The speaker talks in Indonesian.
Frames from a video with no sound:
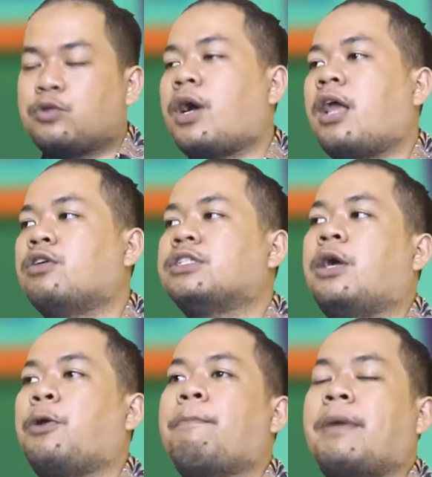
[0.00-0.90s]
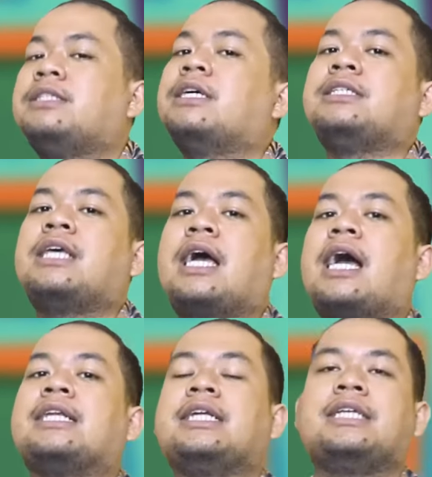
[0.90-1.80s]
itu kalau jarum panjangnya
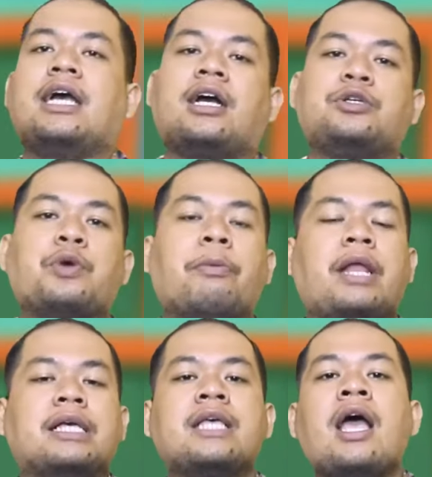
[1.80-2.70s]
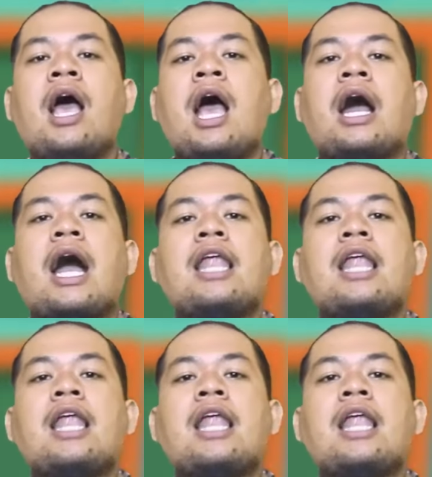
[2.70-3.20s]
ada di angka 12.